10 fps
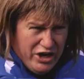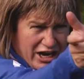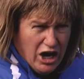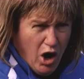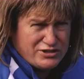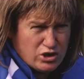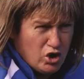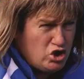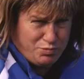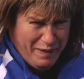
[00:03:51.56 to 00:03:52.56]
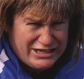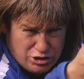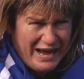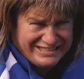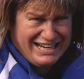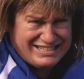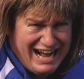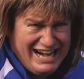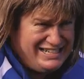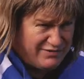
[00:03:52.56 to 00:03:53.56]
Oder glaubst du, Speck schmeckt nach
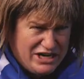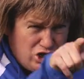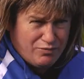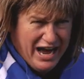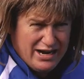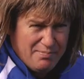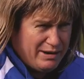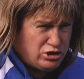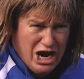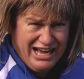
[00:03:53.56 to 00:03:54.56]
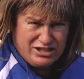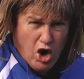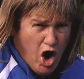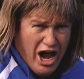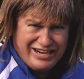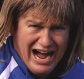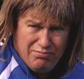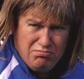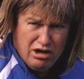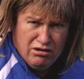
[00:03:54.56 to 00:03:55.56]
Salz, weil die Schweine beim Schlachten geheult
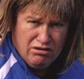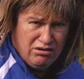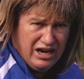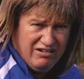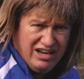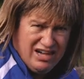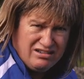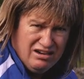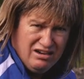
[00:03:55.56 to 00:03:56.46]
haben? Oder was?